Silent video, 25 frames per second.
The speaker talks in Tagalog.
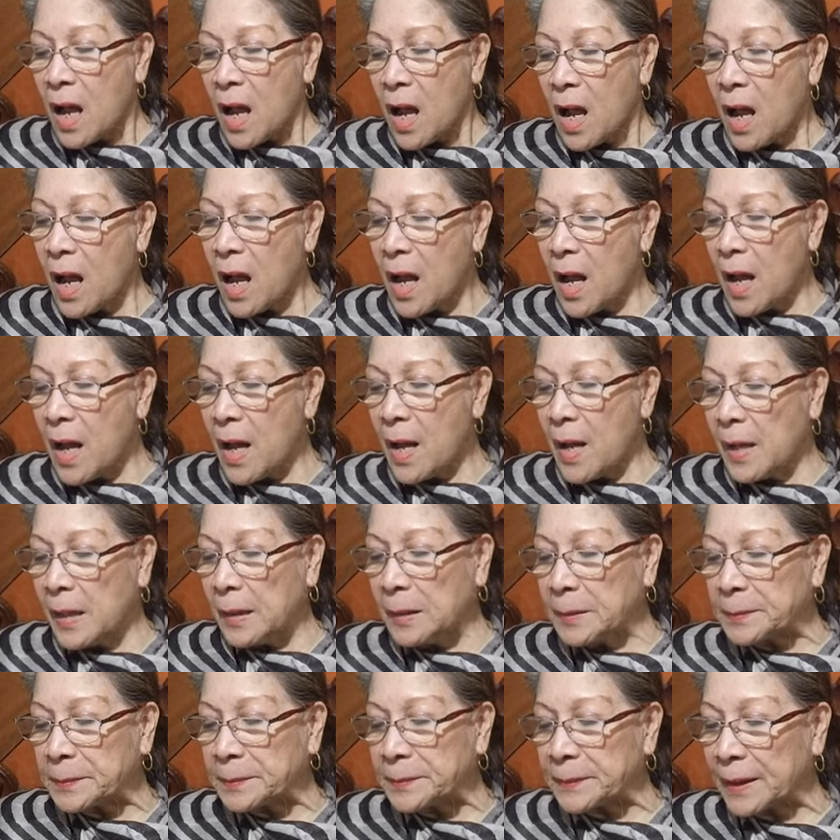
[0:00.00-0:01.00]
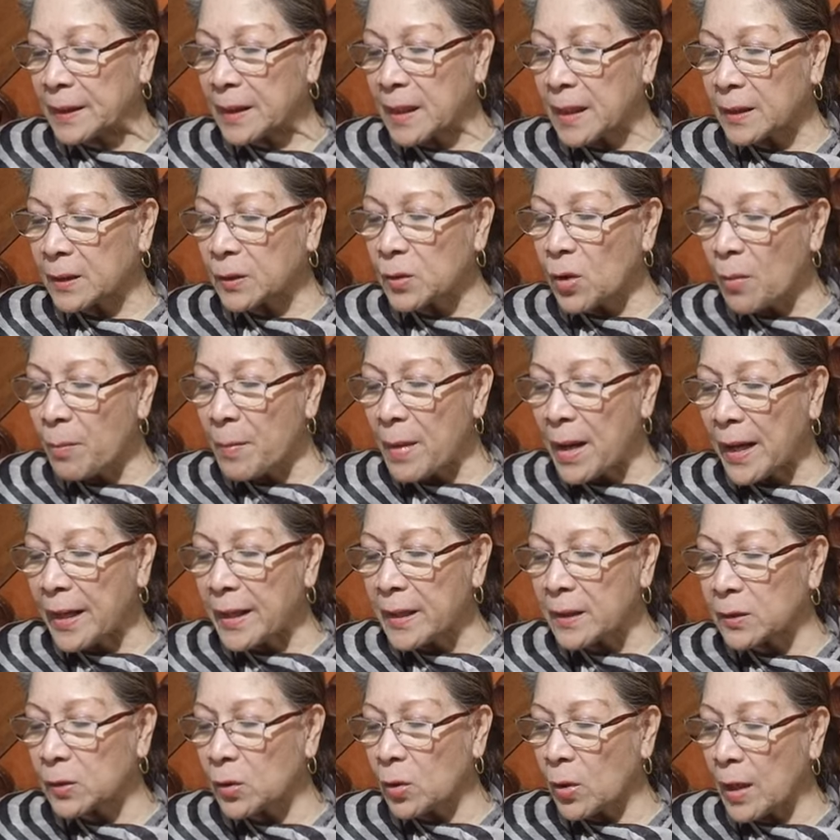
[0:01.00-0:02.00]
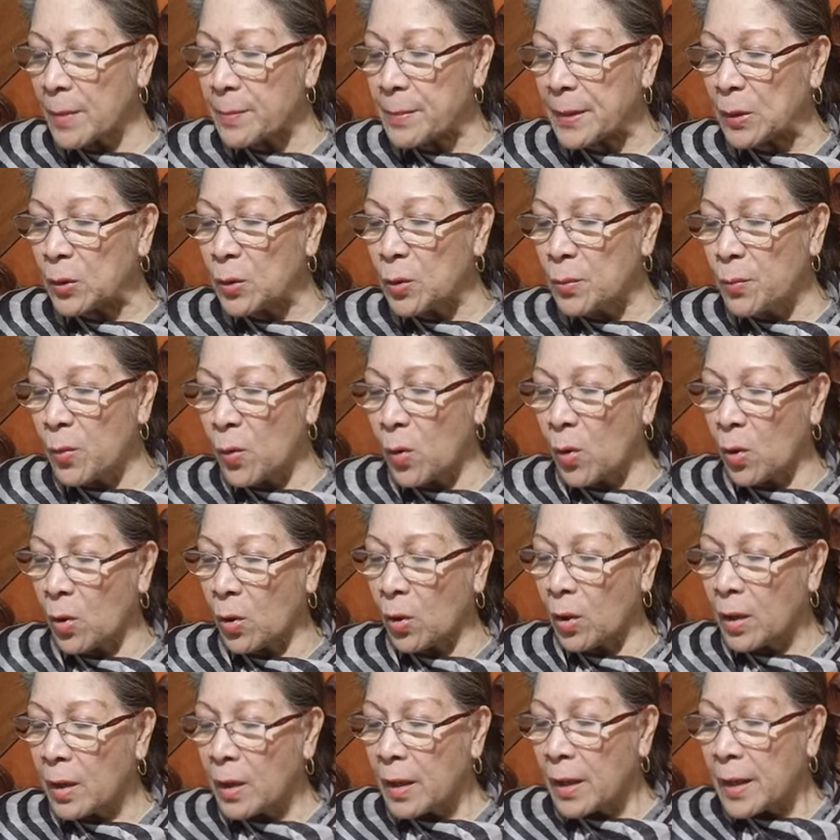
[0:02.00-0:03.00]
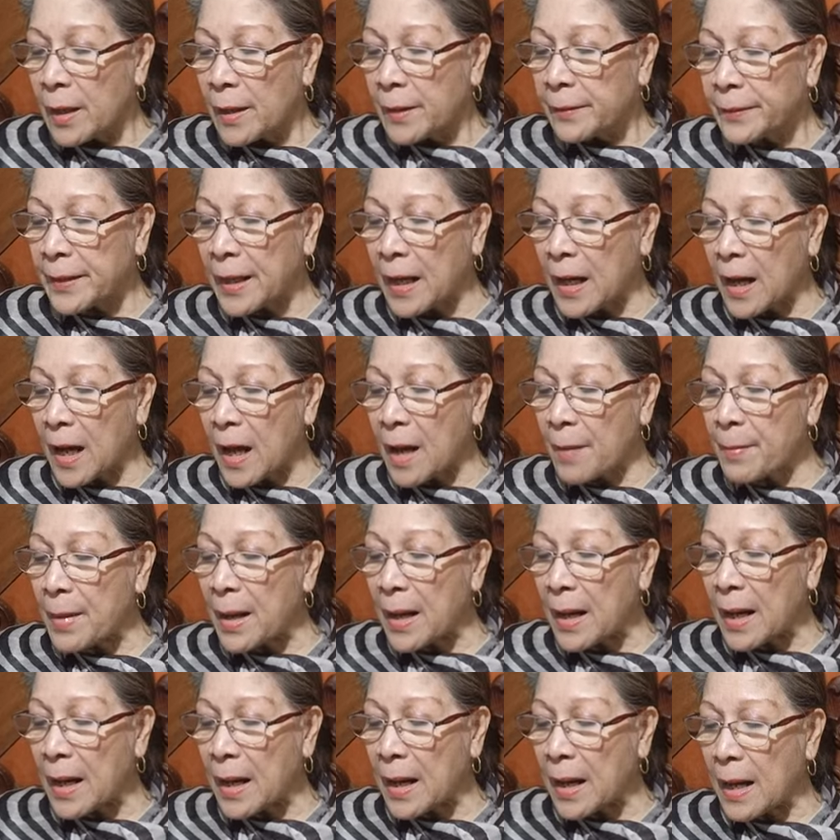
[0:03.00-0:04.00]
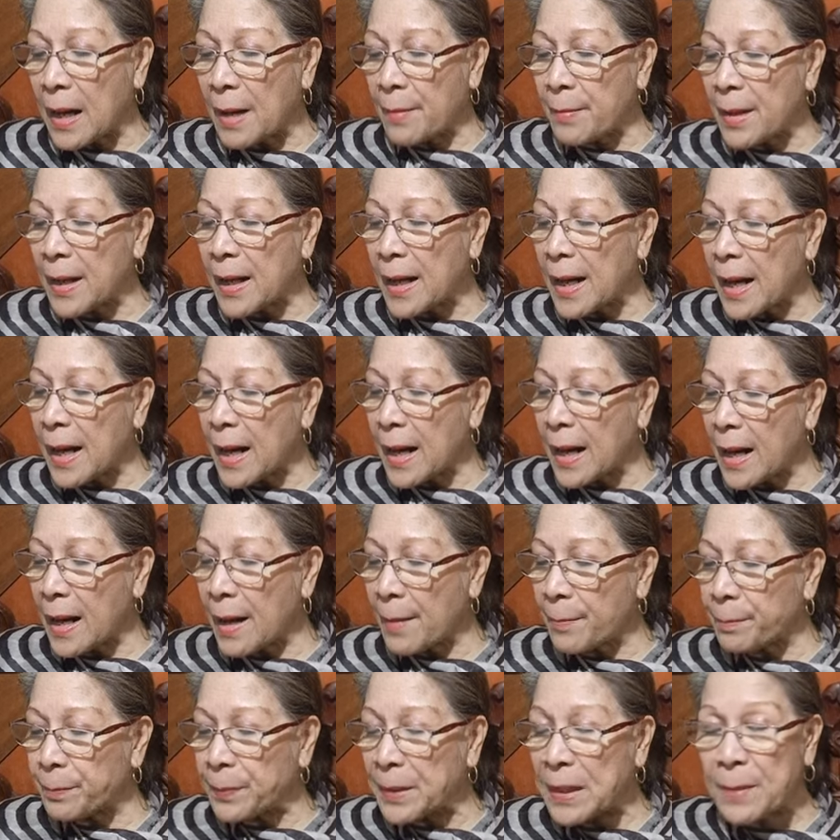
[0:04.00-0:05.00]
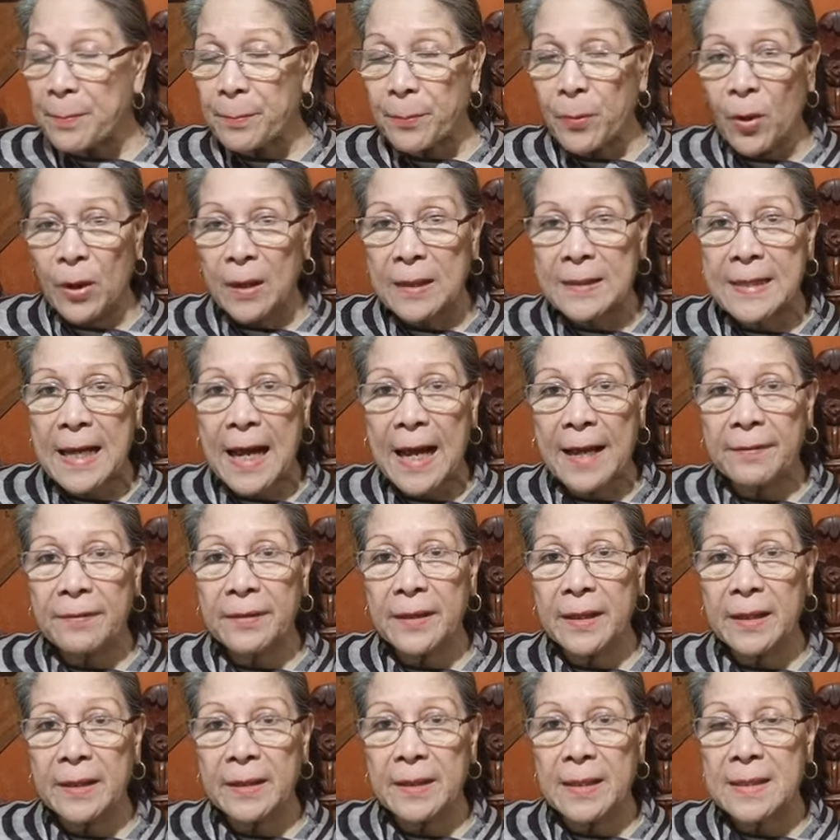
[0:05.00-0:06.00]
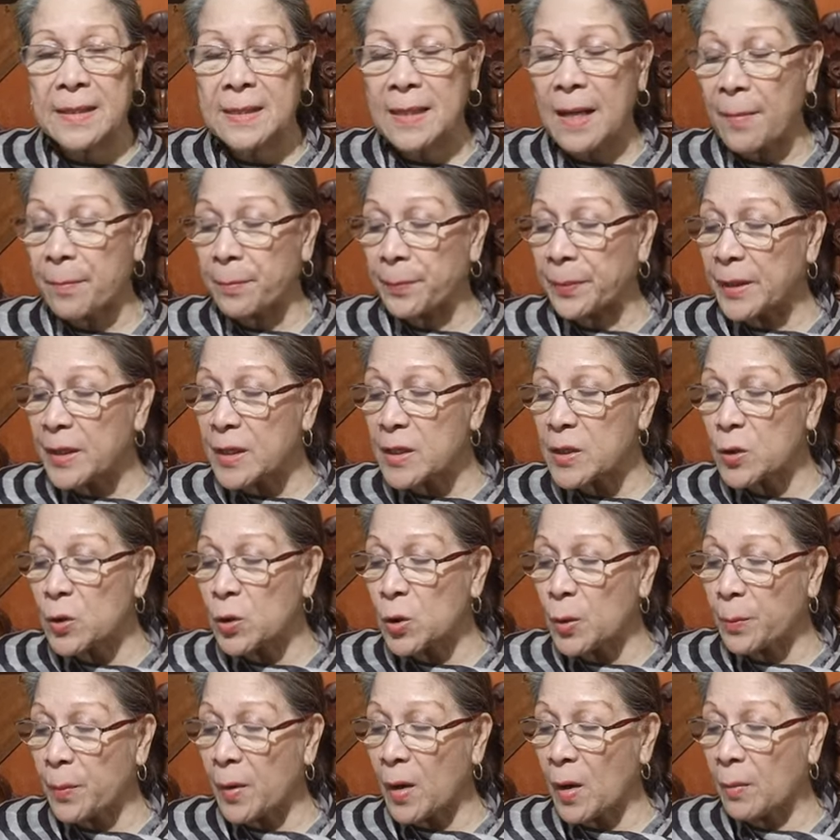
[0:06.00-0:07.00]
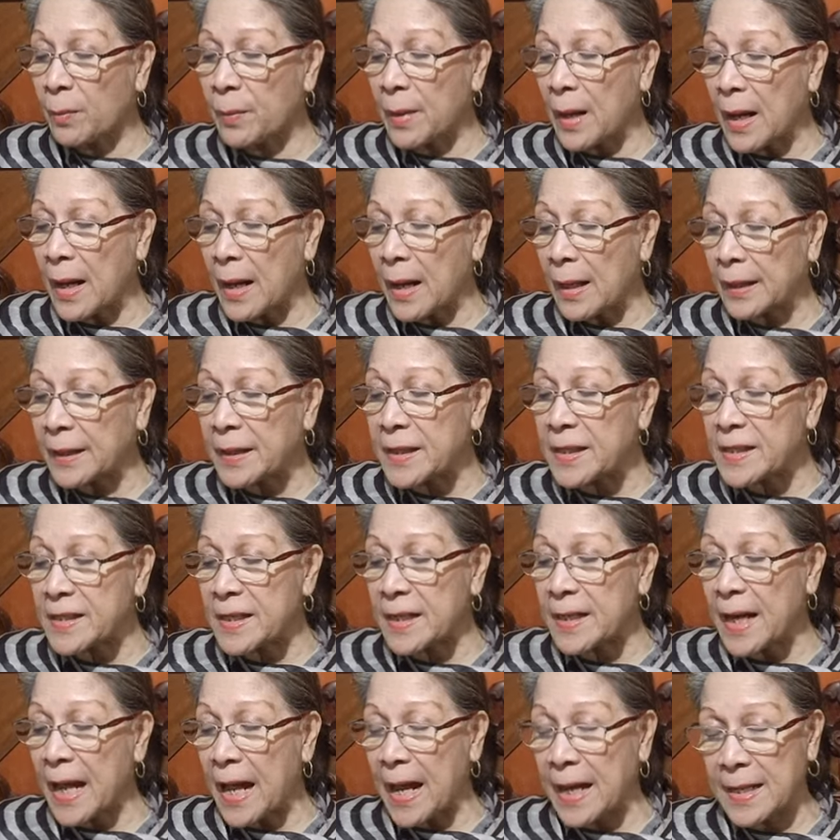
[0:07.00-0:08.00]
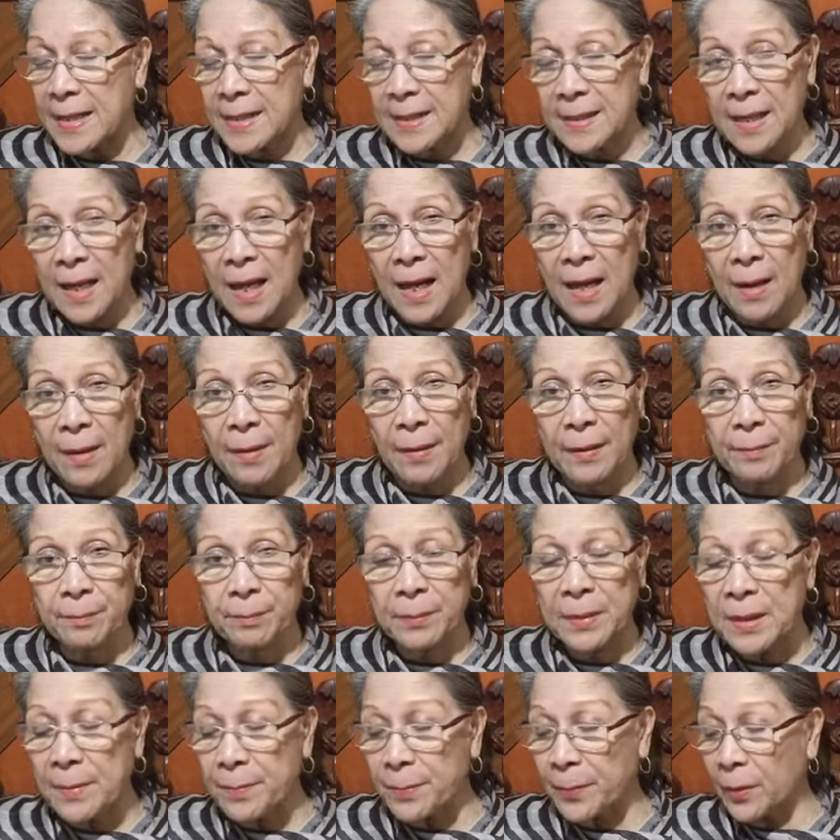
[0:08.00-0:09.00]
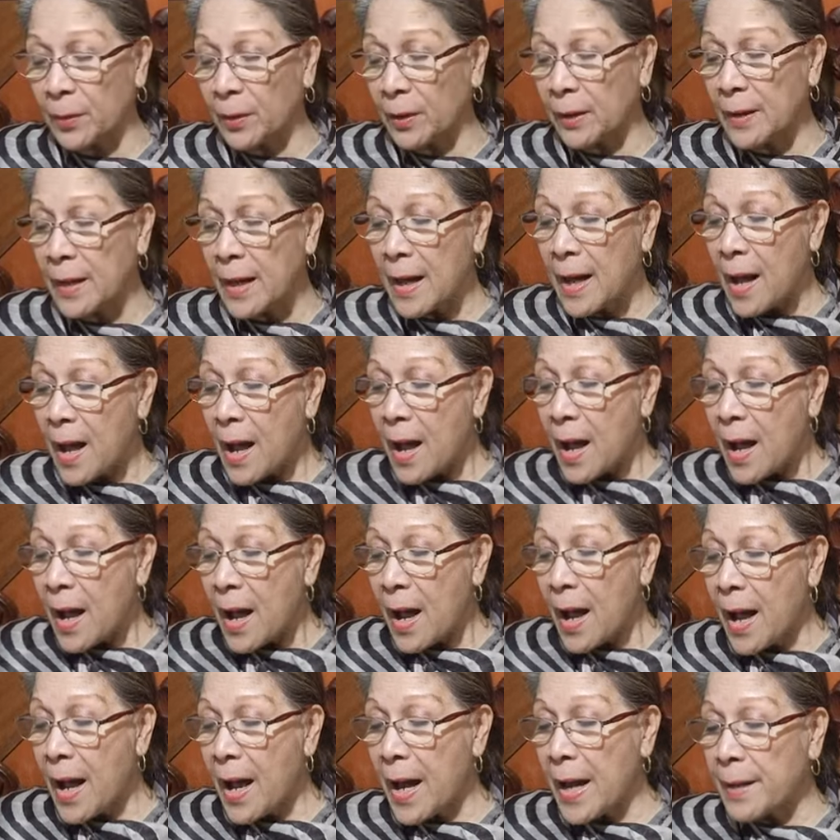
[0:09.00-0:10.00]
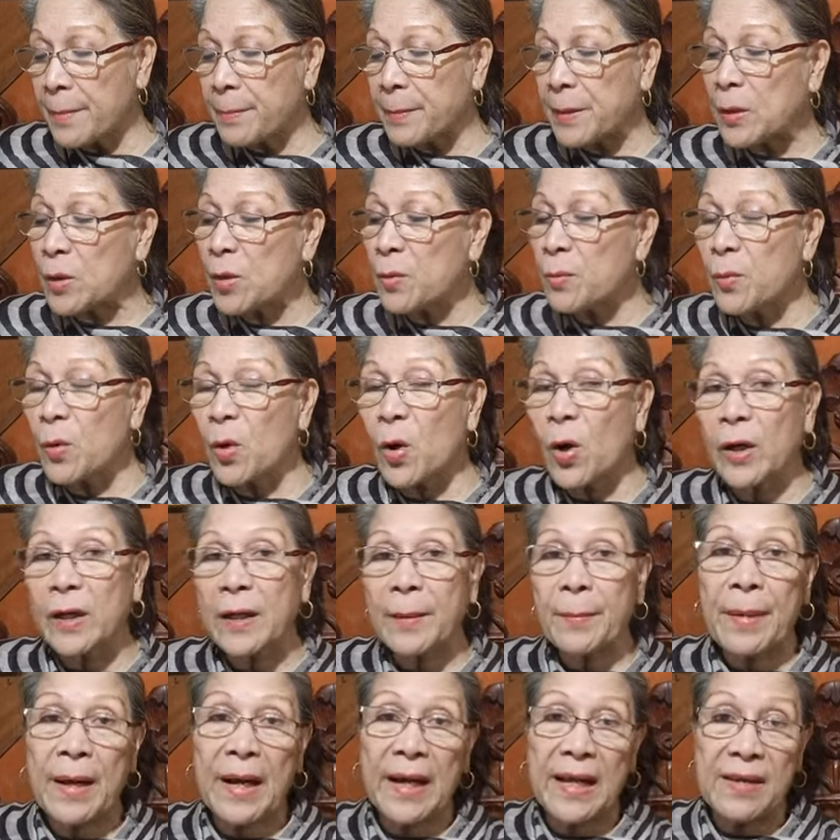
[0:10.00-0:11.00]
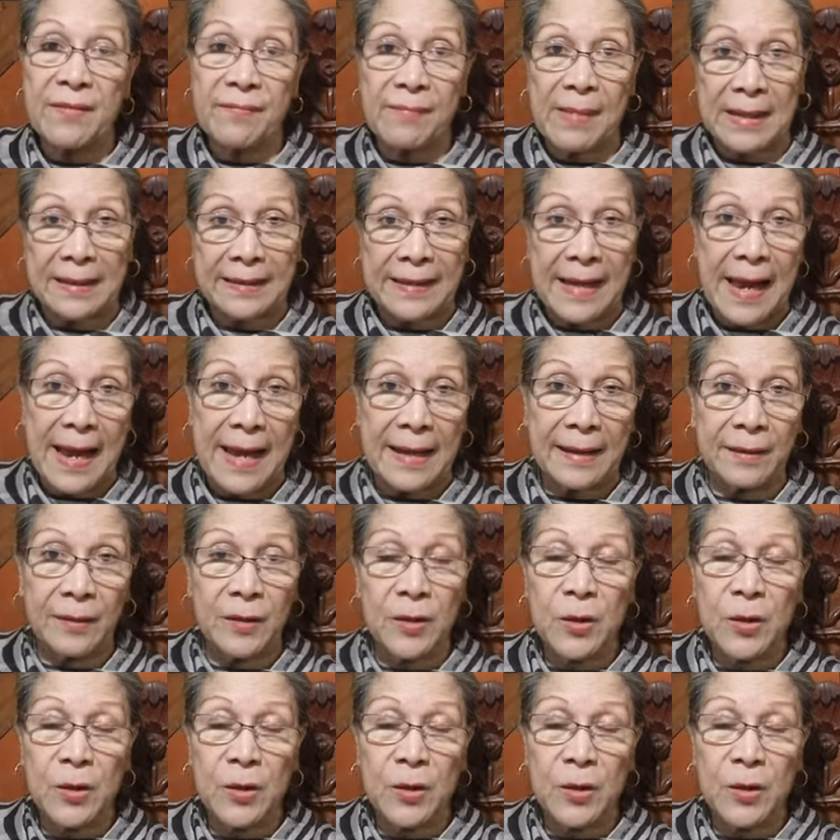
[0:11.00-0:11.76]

uh, itong mga ito ay binubuo na ang mga ang mga peoples under this uh, first group of uh, Christianized uh, people ay binubuo ng mga ibatan.